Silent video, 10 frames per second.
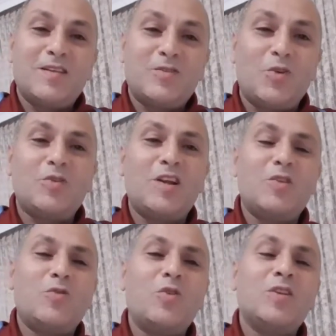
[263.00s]

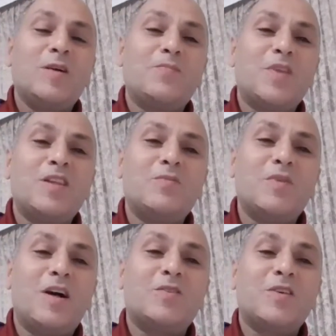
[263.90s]
Sonlara doğru da dedim
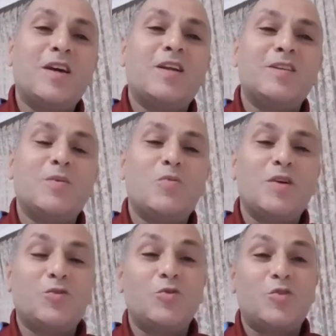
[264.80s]
artık herhalde bu
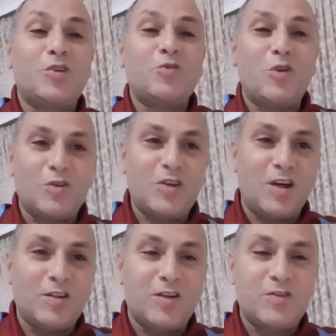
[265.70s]
maçı 3-2 4-2
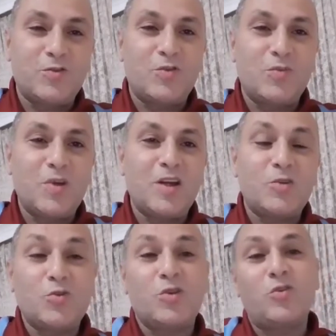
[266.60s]
alırız çünkü bir ara
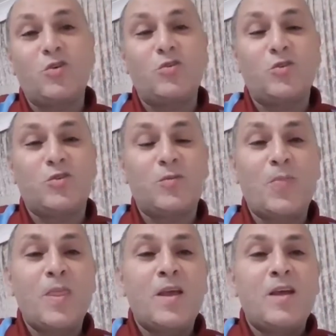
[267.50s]
çok iyi oynuyorduk.
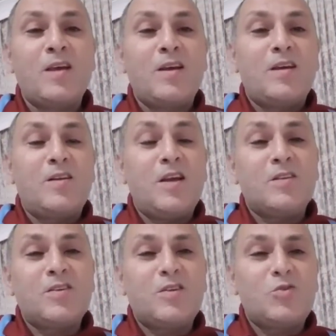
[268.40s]
Ne
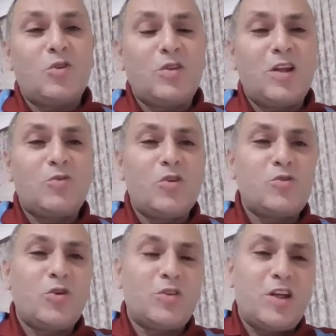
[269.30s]
yazık ki sonlara doğru
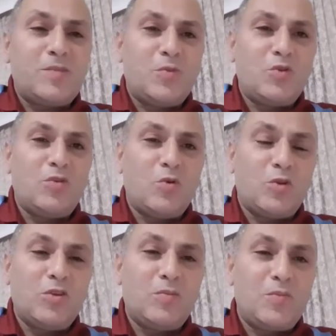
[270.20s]
çok ters bir durum
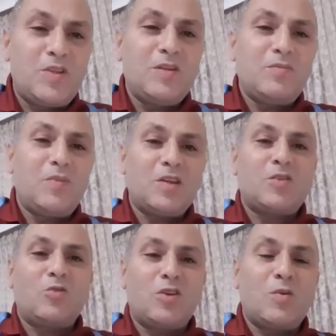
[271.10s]
oldu. Bizim
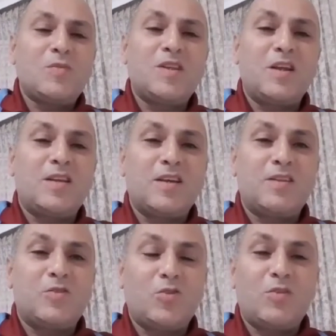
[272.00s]
baskılı oynamamız
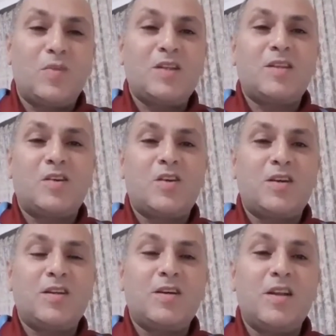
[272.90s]
gereken son 5
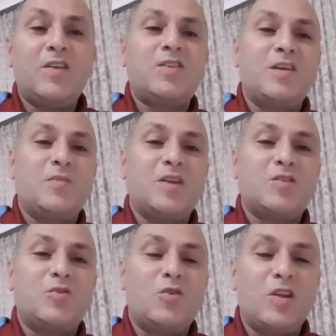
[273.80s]
dakikada Galatasaray
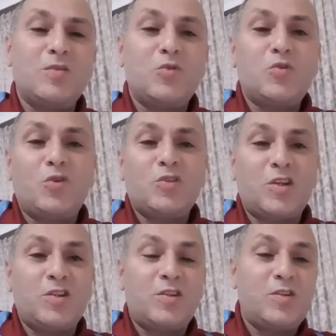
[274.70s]
baskılı oynadı. Bu çok
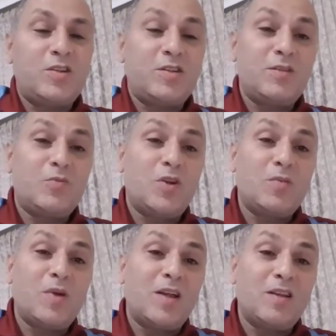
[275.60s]
şaşırtıcıydı.
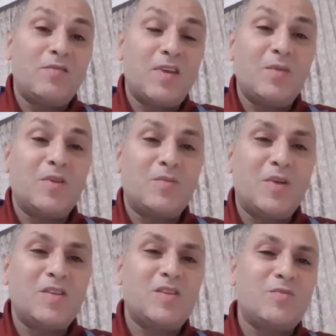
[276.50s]
Buna bir anlam veremedi.
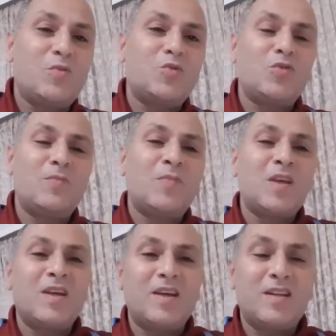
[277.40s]
Bence bu durum
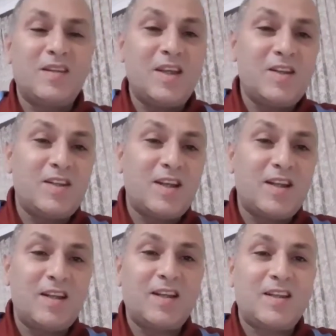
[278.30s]
e,
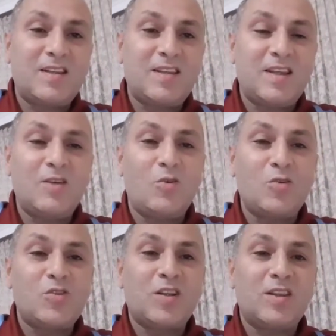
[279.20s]
değişiklikteki
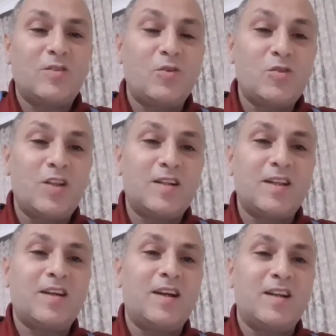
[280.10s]
oyuncu,
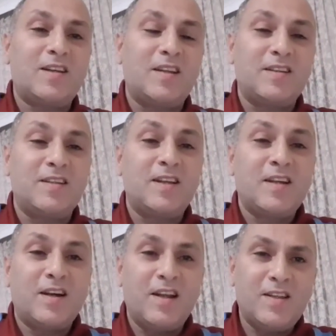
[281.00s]
oyunculardan kaynaklandı.
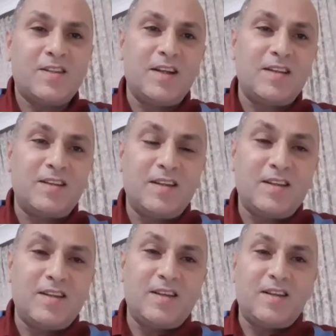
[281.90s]
Galatasaray'ın
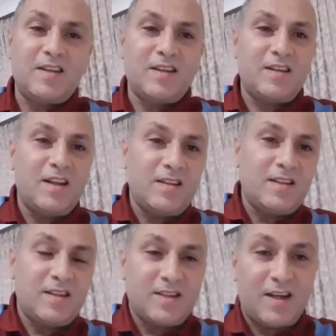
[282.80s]
e, yeni
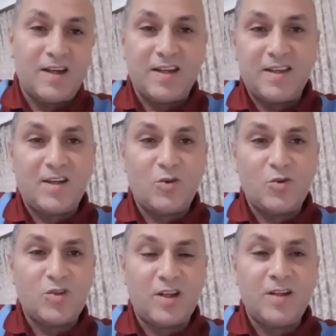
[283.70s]
sahaya giren
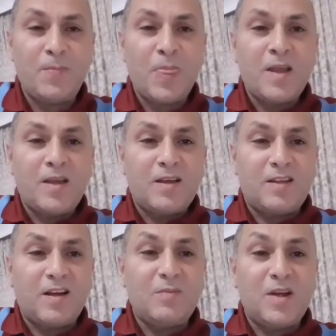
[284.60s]
oyuncuları
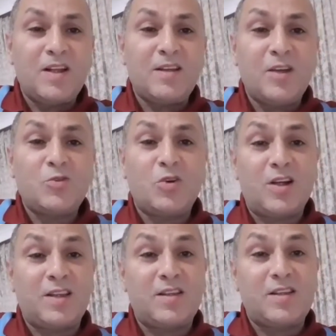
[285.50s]
takımlara daha çok
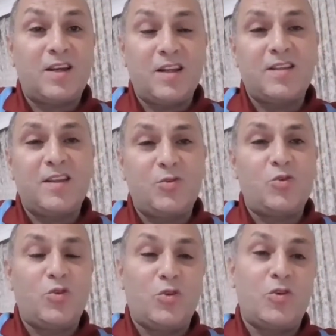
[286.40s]
katkı sağladı diye
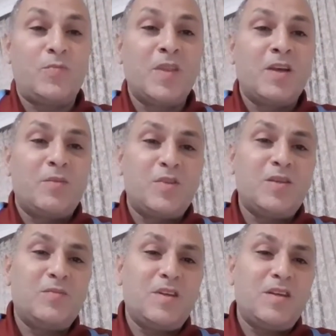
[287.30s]
düşünüyorum.
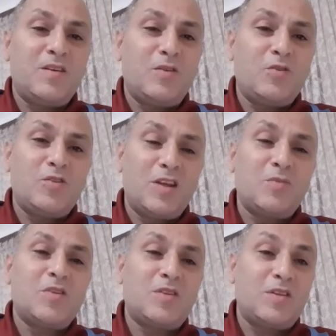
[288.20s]
Bizim e,
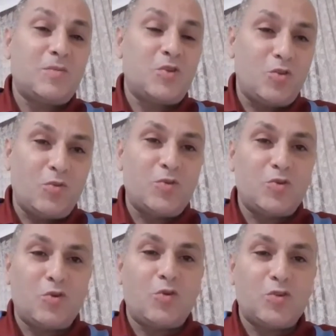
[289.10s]
oyuncularımız tabii Siopis
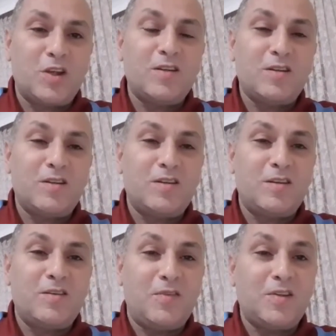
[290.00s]
çok koşan
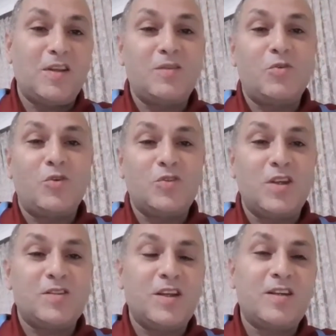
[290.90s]
e, faydalı bir oyuncu
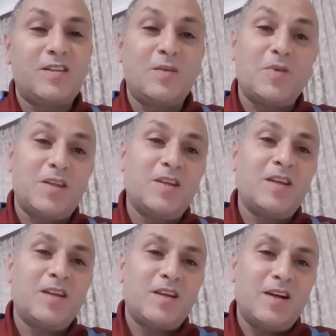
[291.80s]
ancak demek
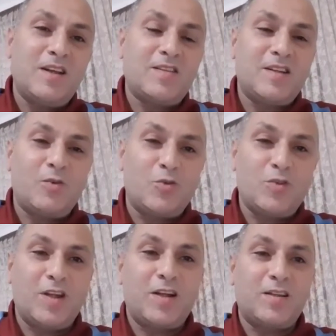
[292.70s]
ki Galatasaray
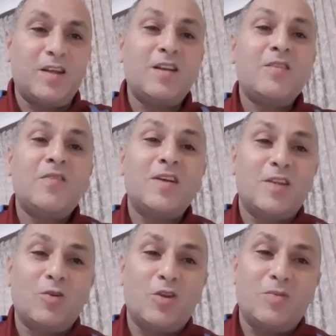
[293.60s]
oyuncuları kadar
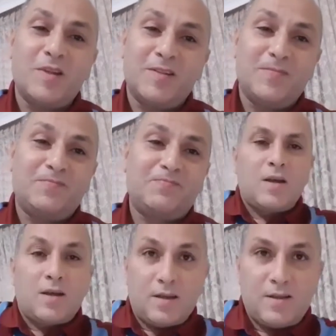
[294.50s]
faydalı olamadı.
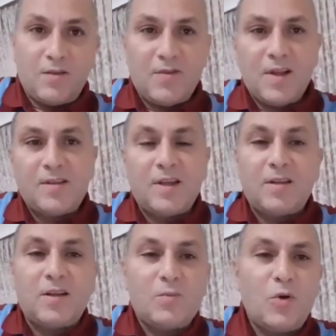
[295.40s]
E, sevgili
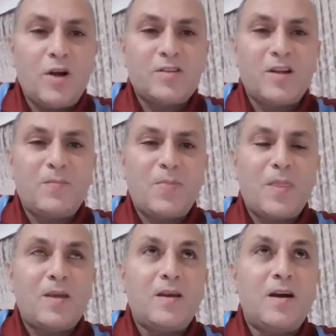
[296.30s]
izleyenler bu akşam
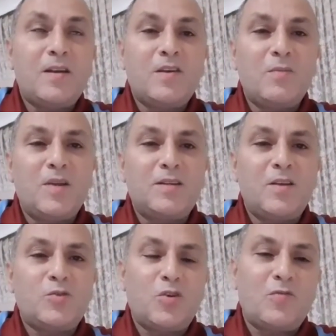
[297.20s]
e,
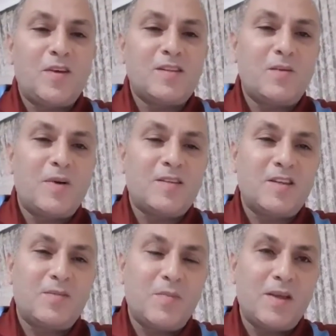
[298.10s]
hakemlerden çok fazla
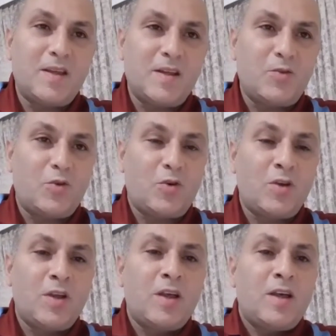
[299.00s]
bahsetmeye gerek yok.